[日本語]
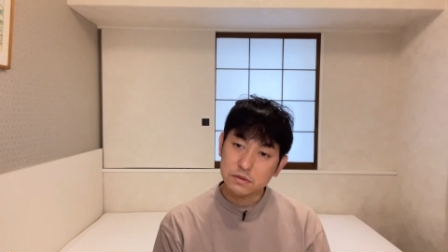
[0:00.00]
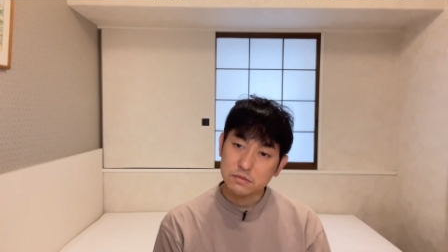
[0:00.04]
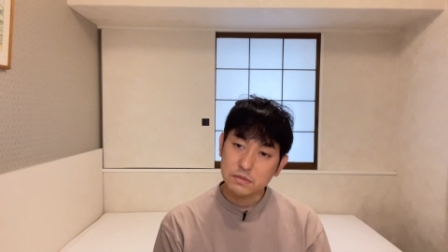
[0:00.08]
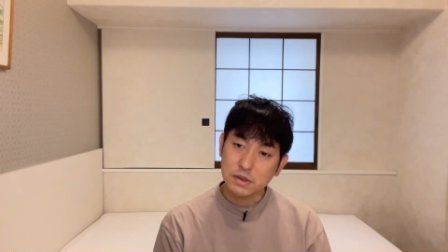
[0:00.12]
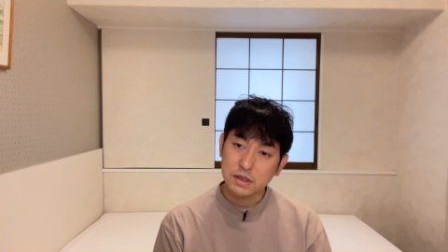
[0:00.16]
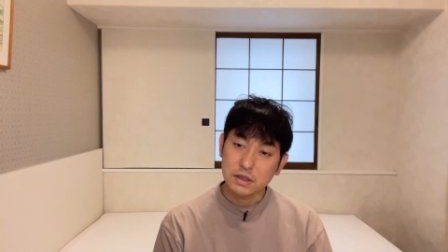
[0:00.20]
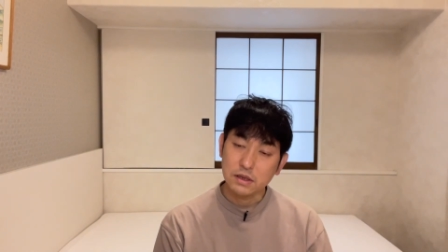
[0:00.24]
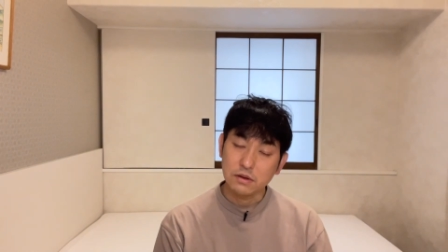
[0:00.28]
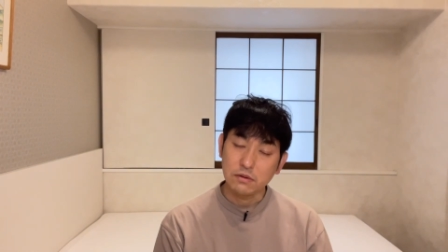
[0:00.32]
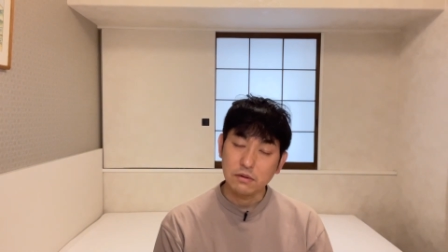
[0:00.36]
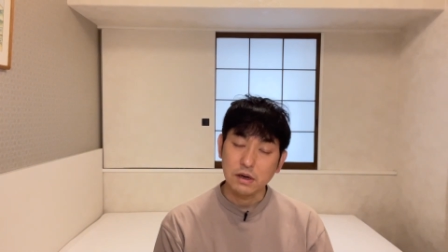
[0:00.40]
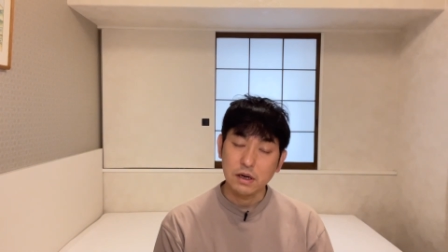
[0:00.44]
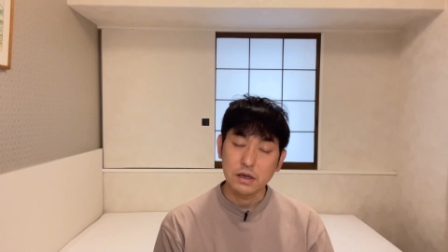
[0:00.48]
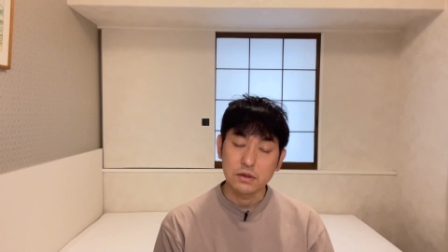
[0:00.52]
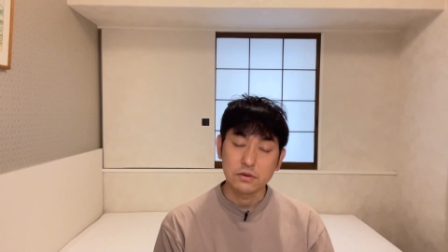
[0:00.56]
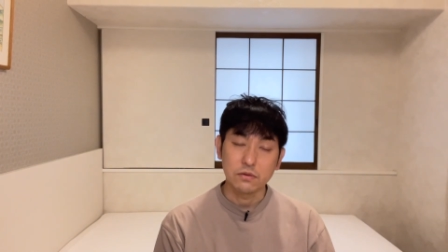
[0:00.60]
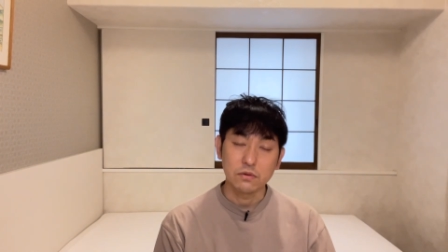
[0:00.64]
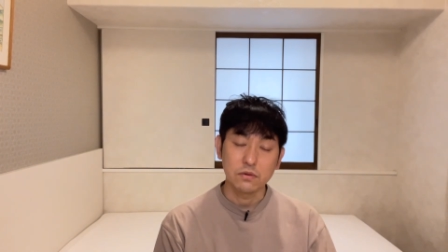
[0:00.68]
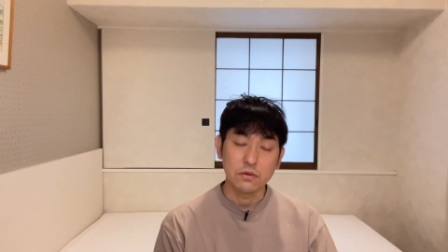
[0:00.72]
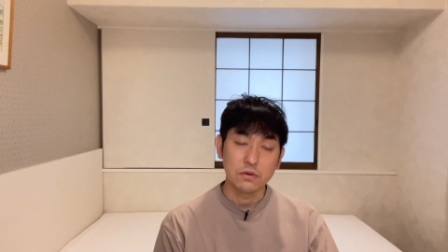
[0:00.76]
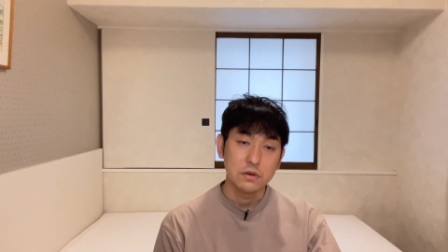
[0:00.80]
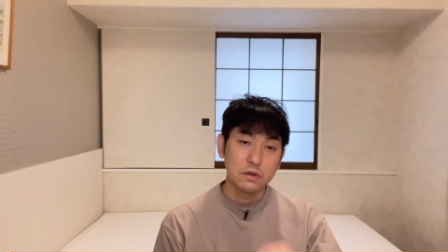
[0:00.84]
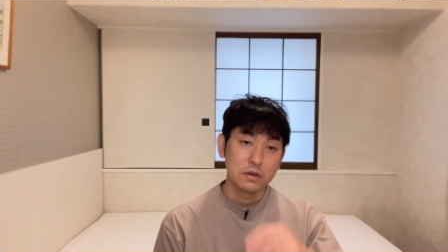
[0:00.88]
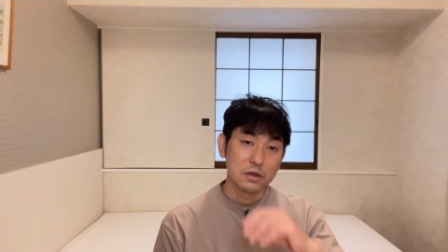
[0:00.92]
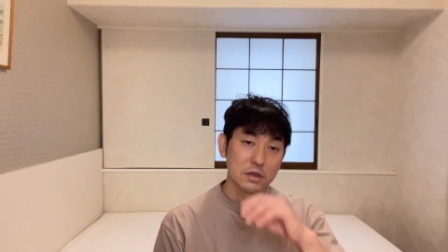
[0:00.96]
つまではあ
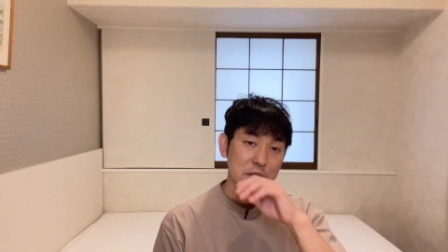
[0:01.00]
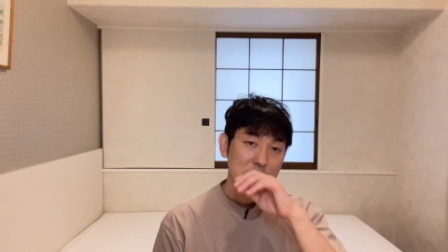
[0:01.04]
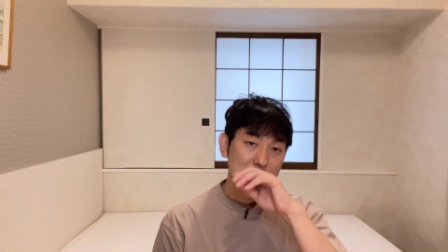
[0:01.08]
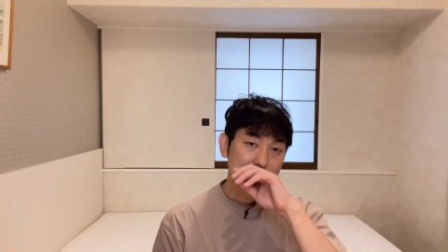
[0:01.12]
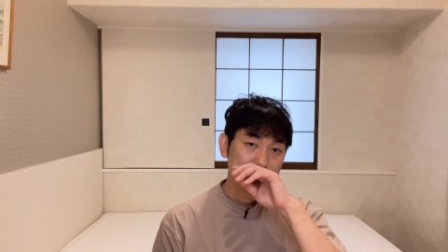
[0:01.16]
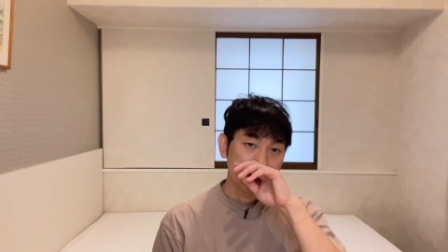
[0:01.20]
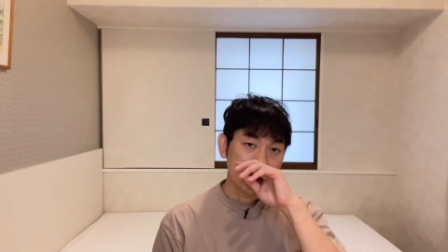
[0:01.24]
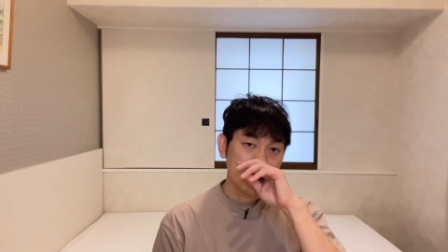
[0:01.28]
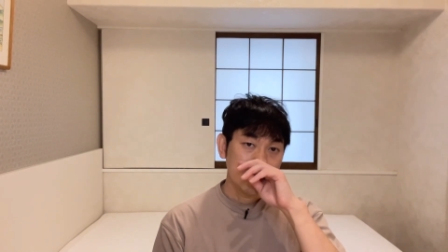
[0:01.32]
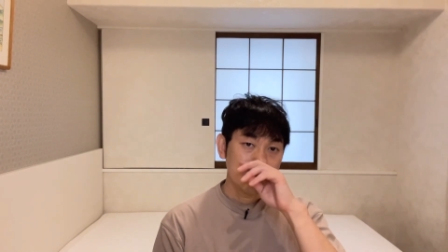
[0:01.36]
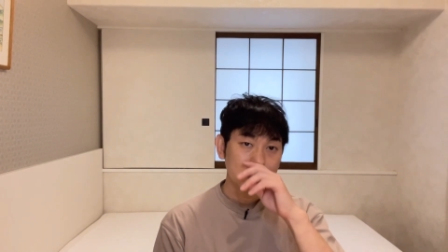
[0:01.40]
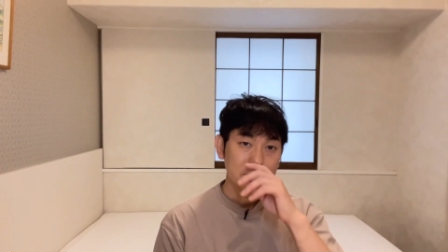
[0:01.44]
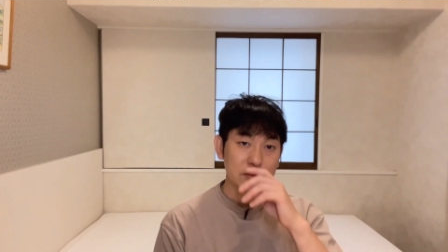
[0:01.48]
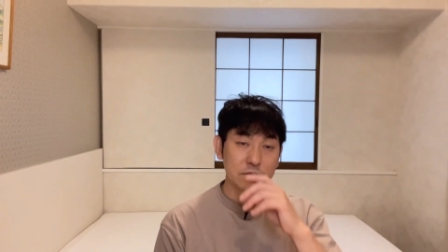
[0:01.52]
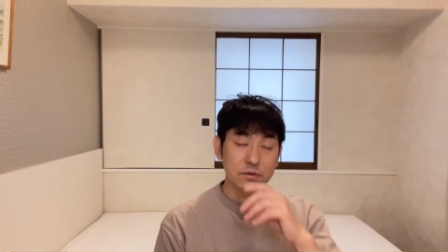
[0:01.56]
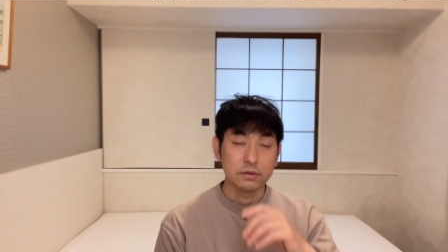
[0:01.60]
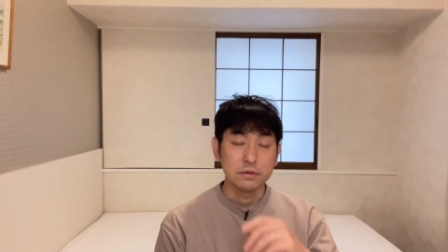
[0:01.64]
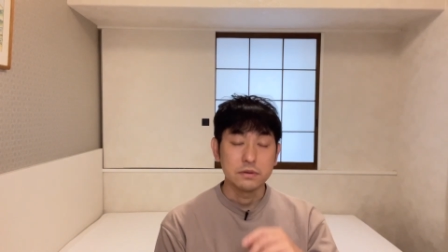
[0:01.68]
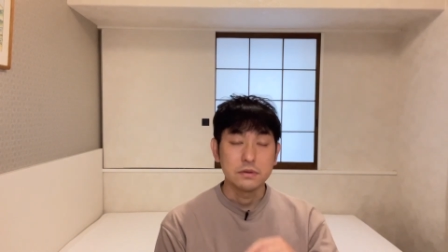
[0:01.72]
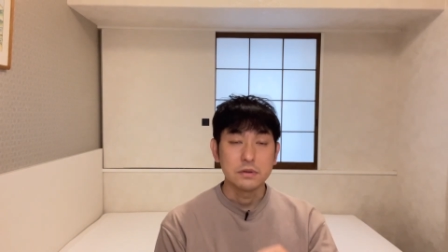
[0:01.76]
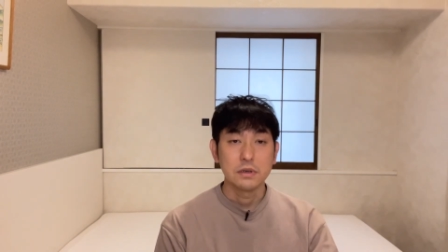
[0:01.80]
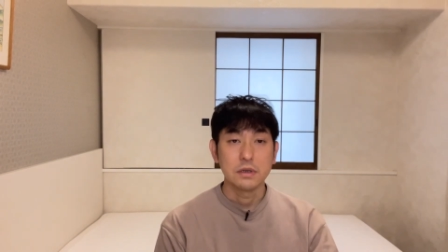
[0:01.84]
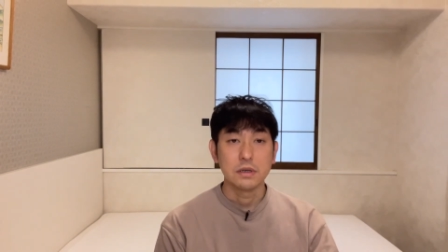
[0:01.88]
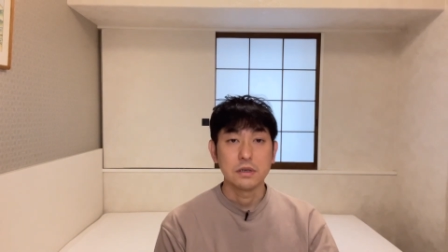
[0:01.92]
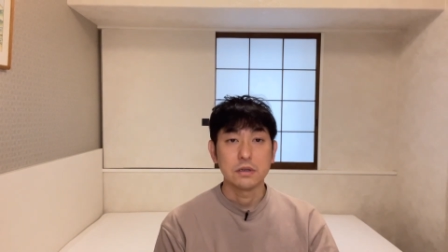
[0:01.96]
の多
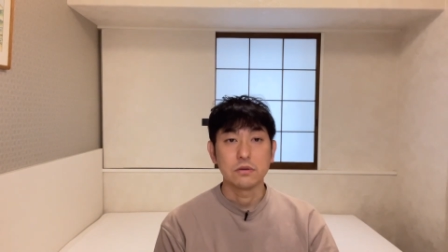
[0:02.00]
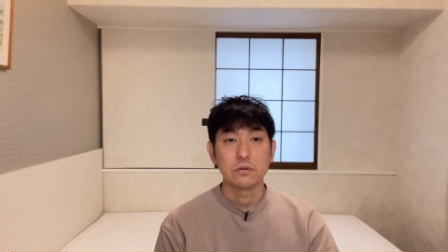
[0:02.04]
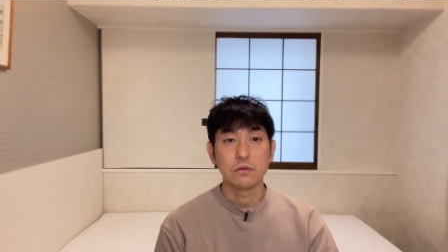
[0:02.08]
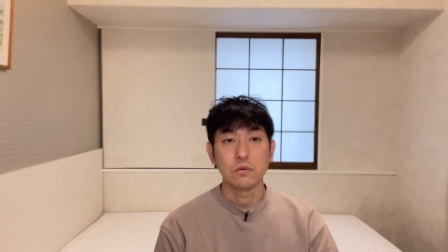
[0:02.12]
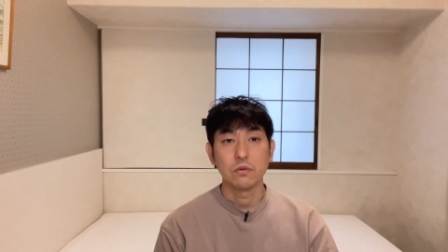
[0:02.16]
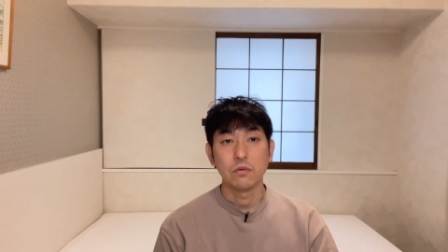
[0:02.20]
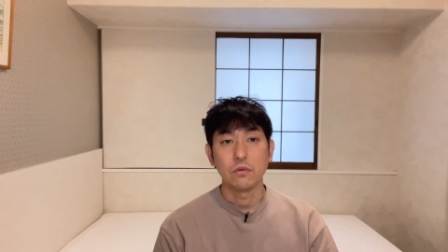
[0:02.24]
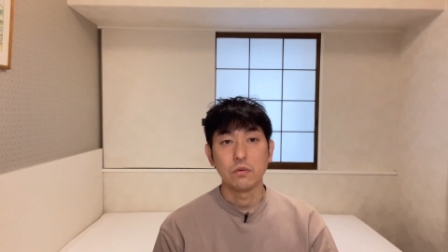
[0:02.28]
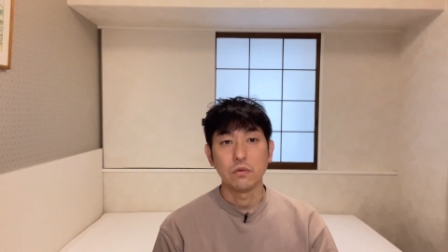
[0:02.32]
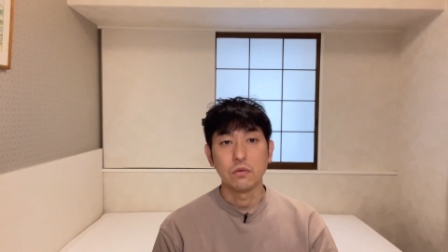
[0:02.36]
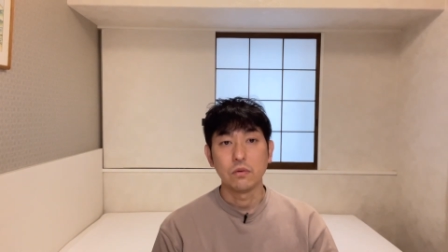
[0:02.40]
分えっと